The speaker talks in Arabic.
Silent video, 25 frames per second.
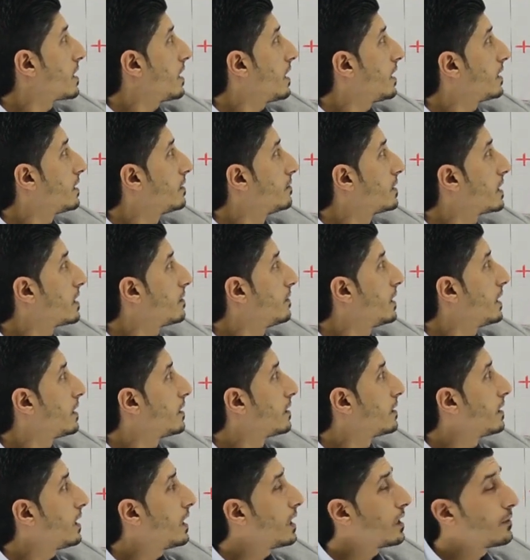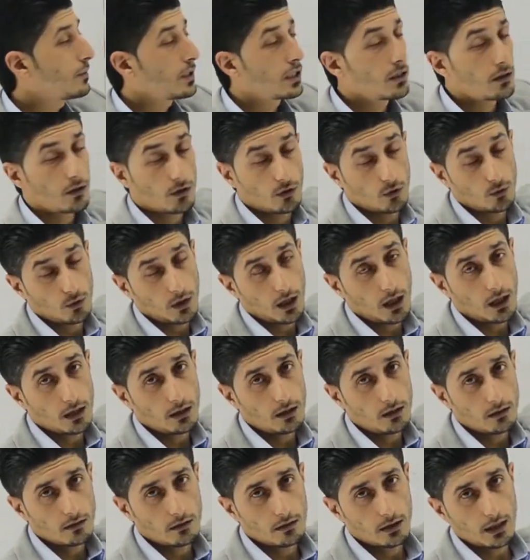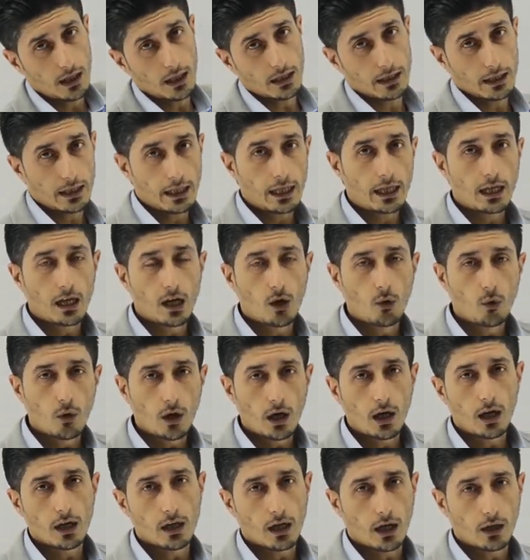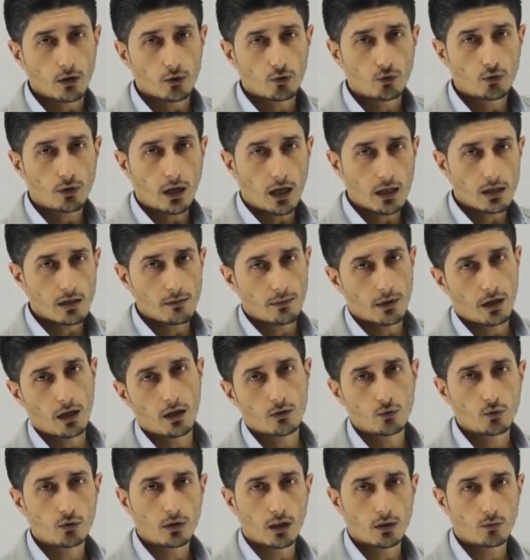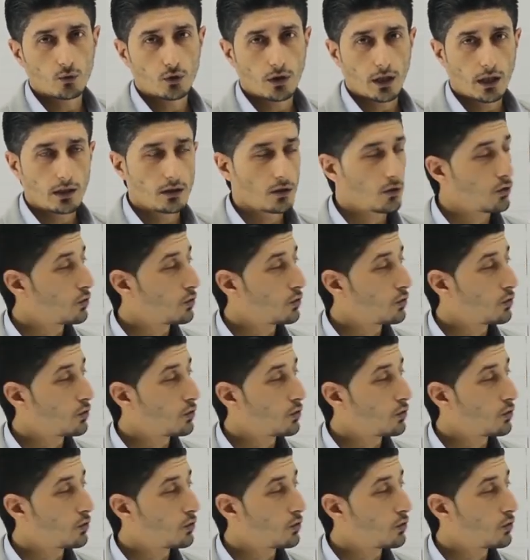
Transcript: هذا مثل ما أنا دائما ثنائي يعني اي أو آه رح يكون حسب قانون المتغير